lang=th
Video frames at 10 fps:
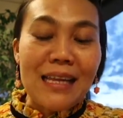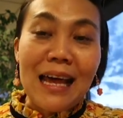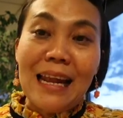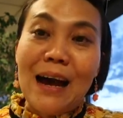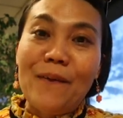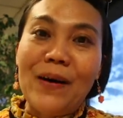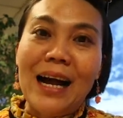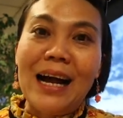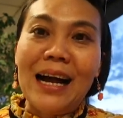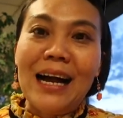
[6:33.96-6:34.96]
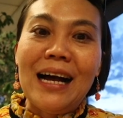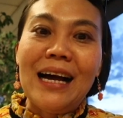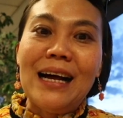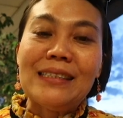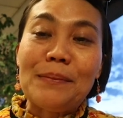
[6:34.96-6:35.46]
แต่เราอะ
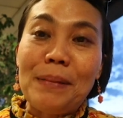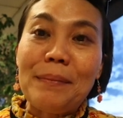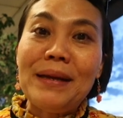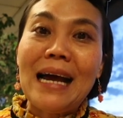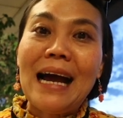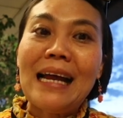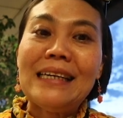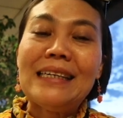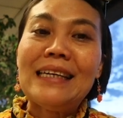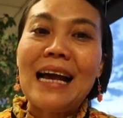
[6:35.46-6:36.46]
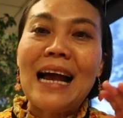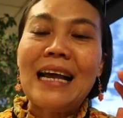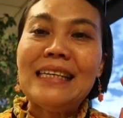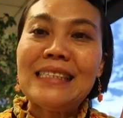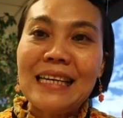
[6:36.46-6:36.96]
จะไปไม่ทันไอ
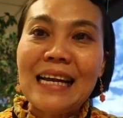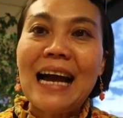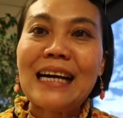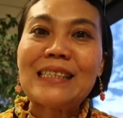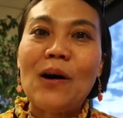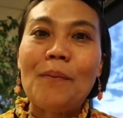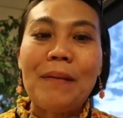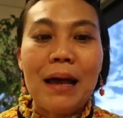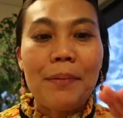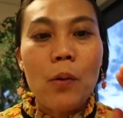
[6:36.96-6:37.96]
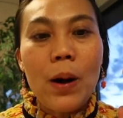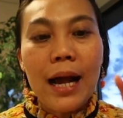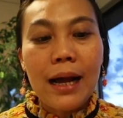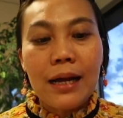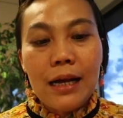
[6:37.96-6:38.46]
เส้นทางต่อไป เพราะว่า
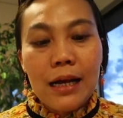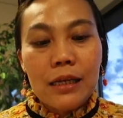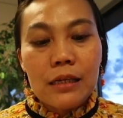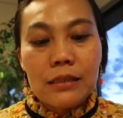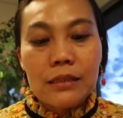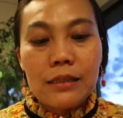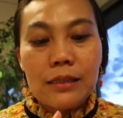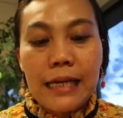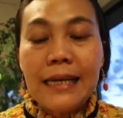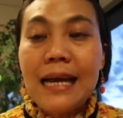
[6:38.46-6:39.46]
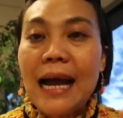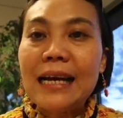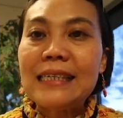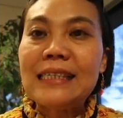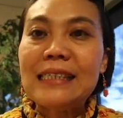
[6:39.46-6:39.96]
เส้นทาง
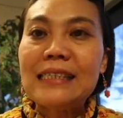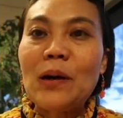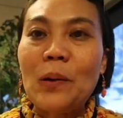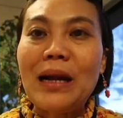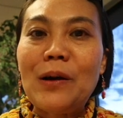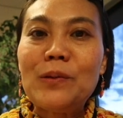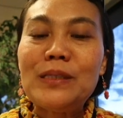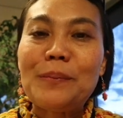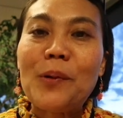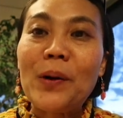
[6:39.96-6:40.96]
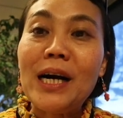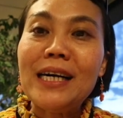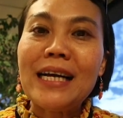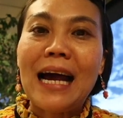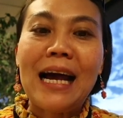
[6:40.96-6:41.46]
เดินของเราเจ็ดโมงครึ่
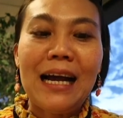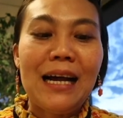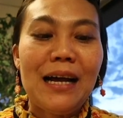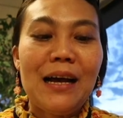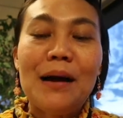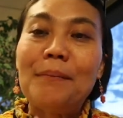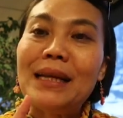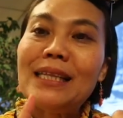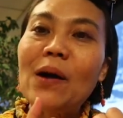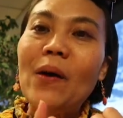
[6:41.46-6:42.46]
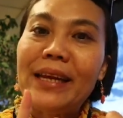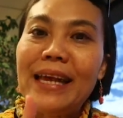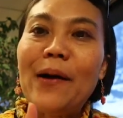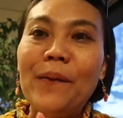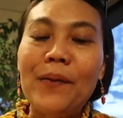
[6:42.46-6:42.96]
งนะมันต่อ
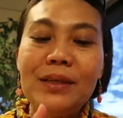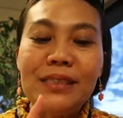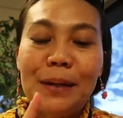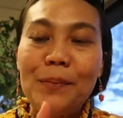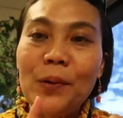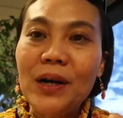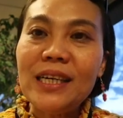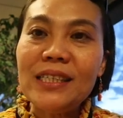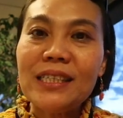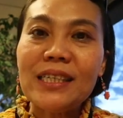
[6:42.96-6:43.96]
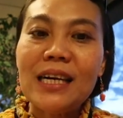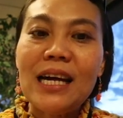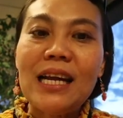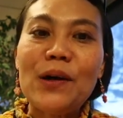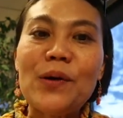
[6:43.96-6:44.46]
เดียวเจ็ดโมงครึ่ง
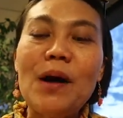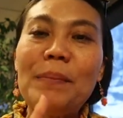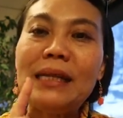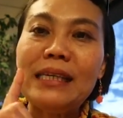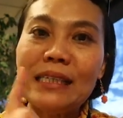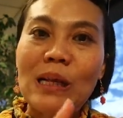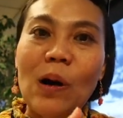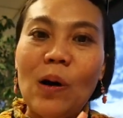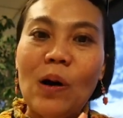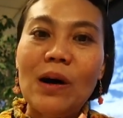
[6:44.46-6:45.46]
แล้วก็ไปหนึ่งต่อ